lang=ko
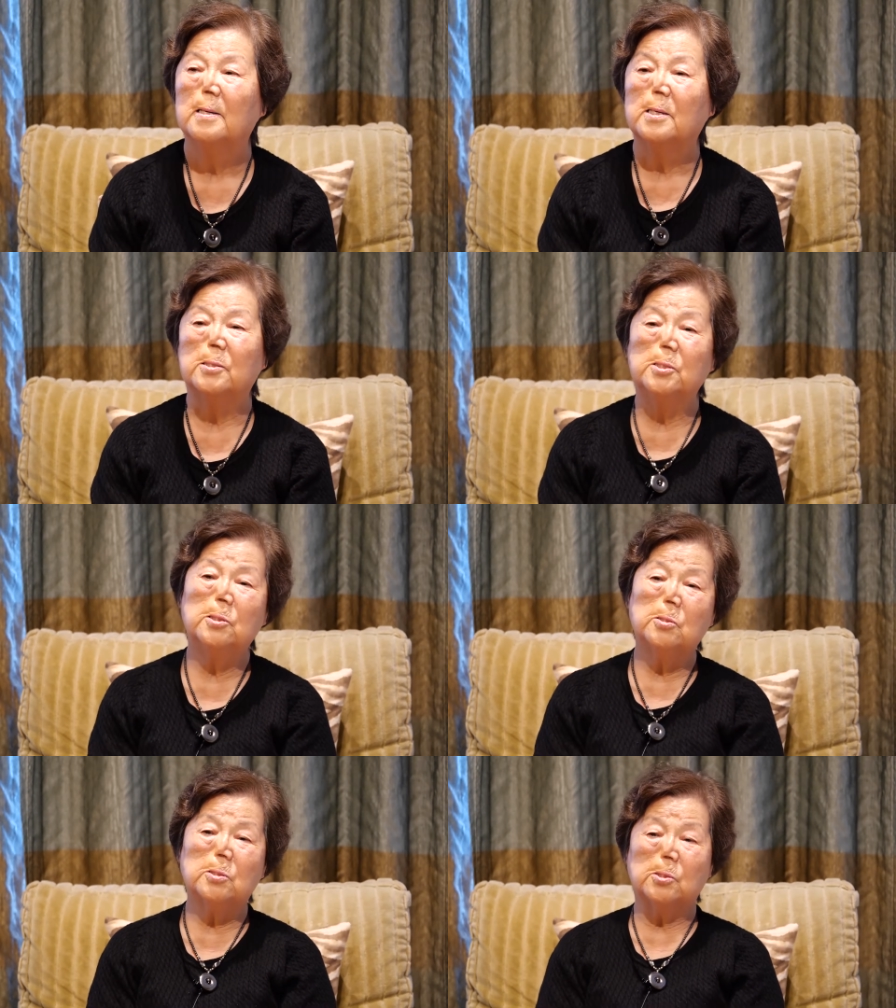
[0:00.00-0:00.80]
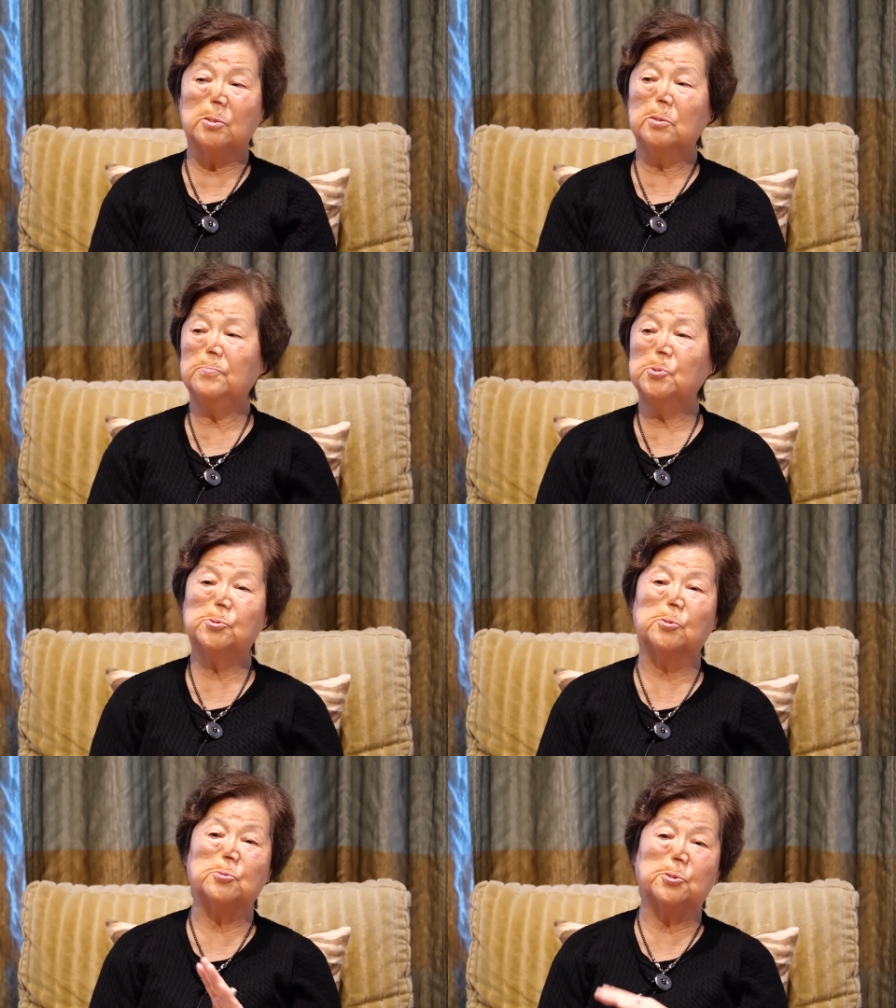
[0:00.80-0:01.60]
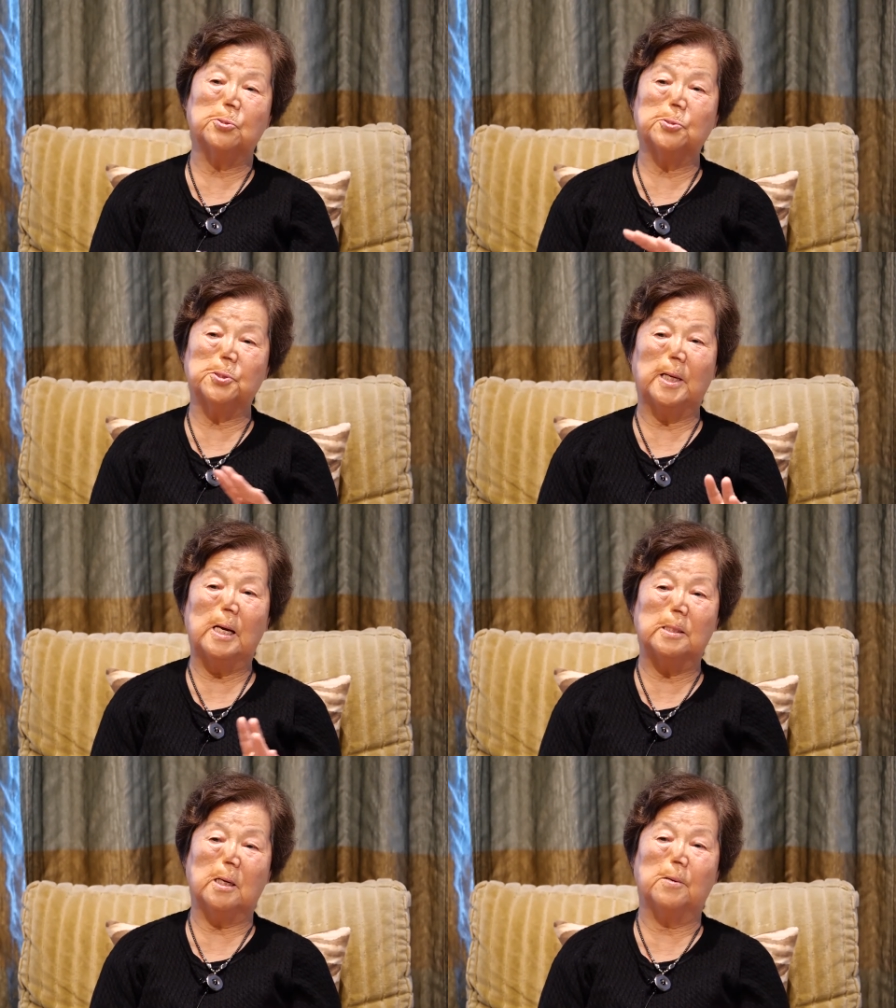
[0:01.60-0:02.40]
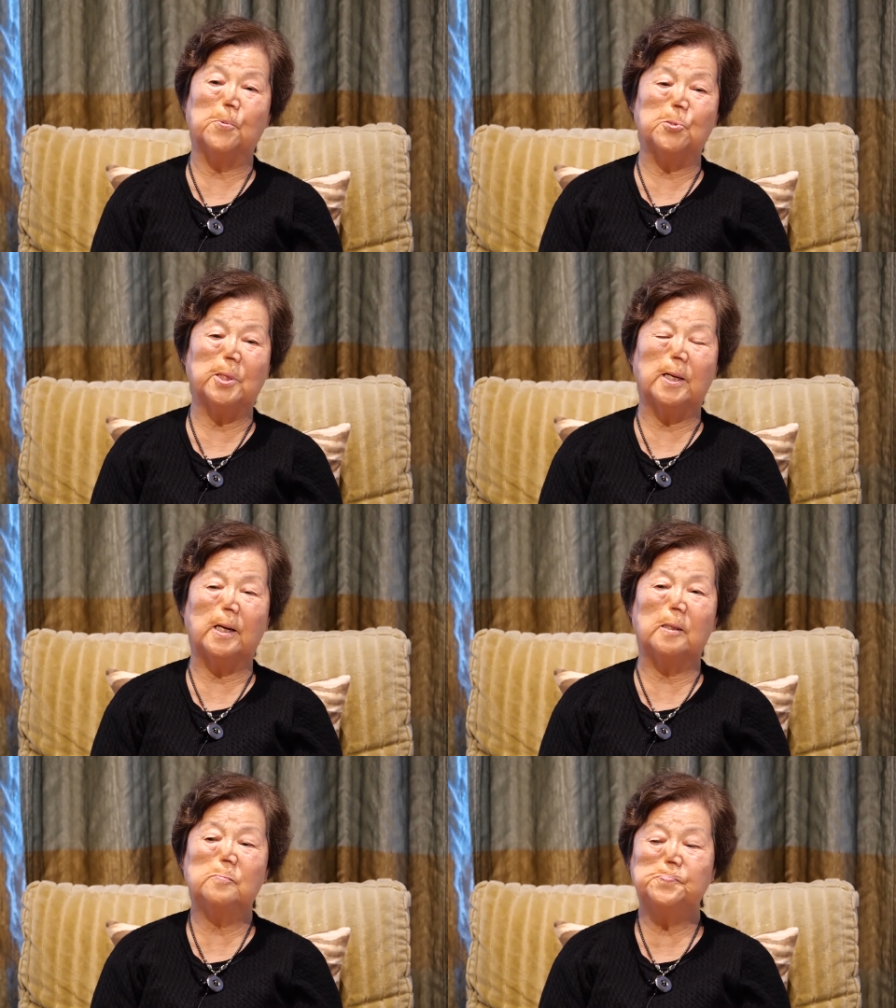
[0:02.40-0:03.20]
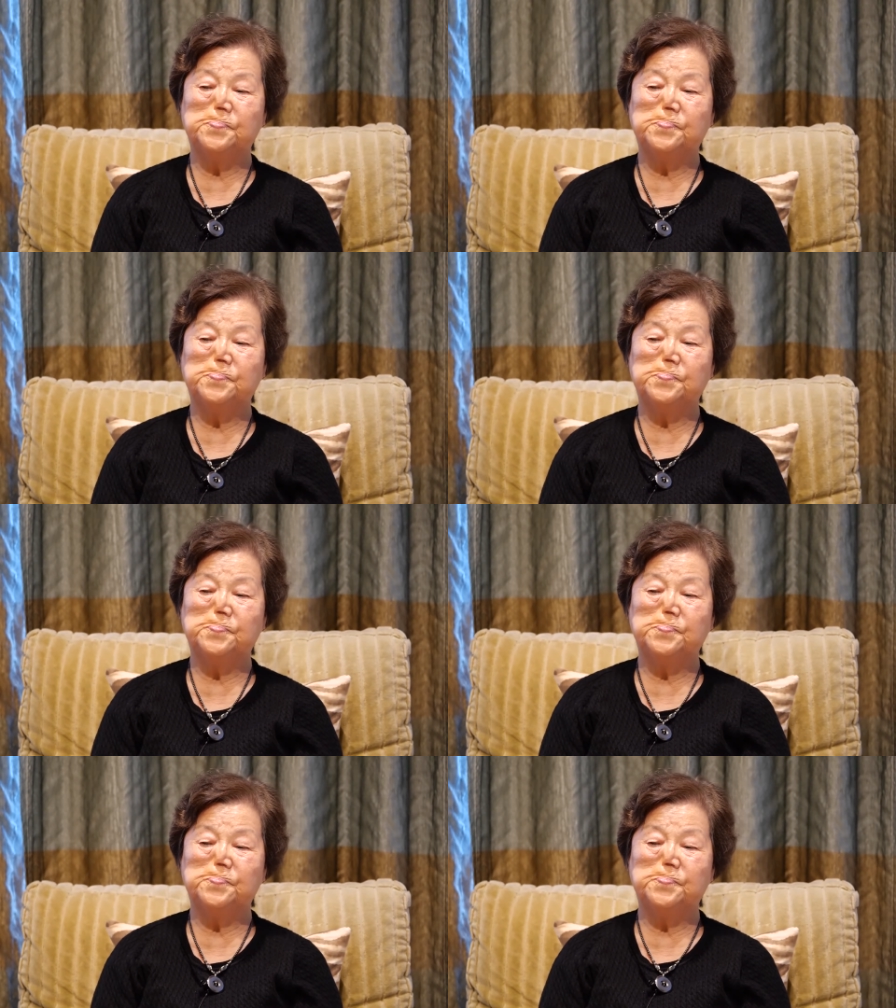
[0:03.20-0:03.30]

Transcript: 그러 그러면서 어쩌고 저쩌고 하다가 보니까